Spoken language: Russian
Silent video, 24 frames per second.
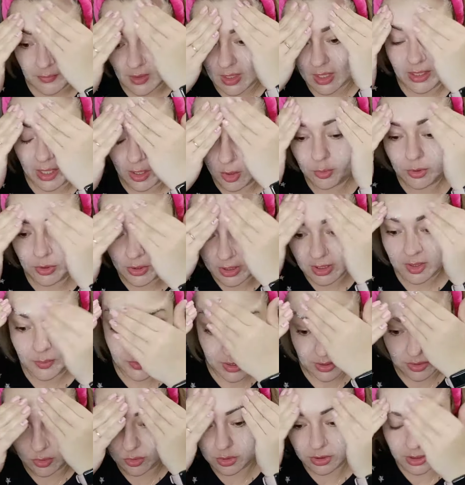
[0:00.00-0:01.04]
Я люблю такие
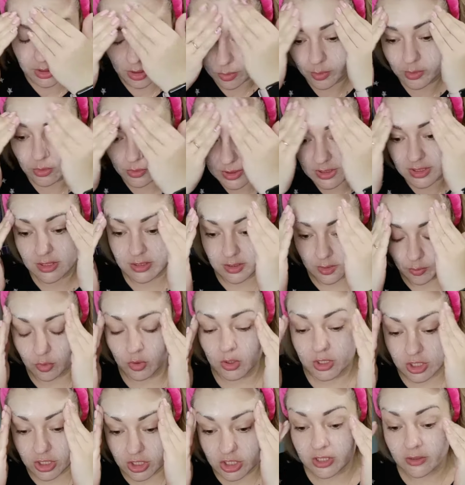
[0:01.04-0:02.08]
продукты, люблю, кстати,
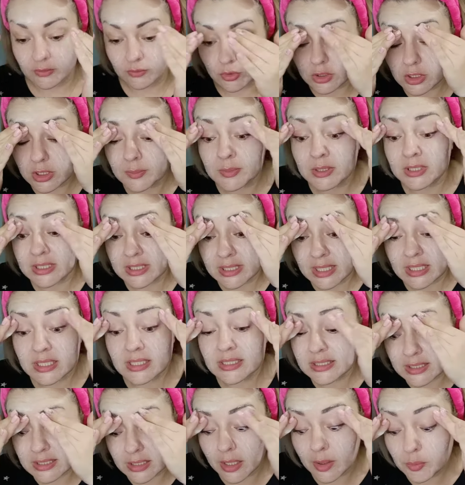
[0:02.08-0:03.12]
больше, чем вот именно
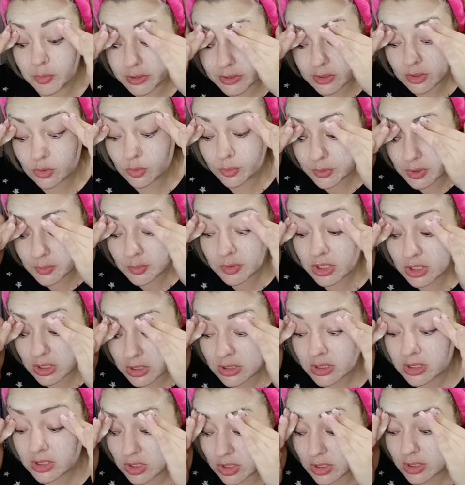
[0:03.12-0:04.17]
такие скрабы с крупными
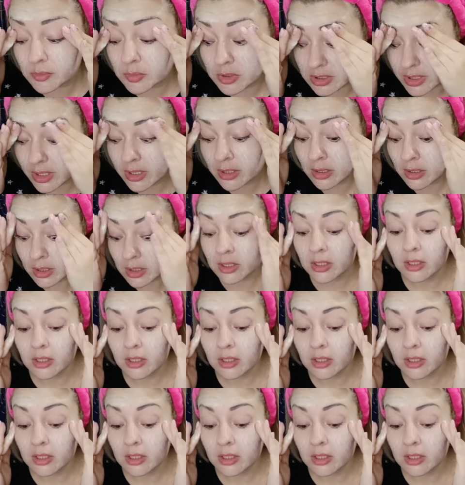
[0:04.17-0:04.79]
частичками, да.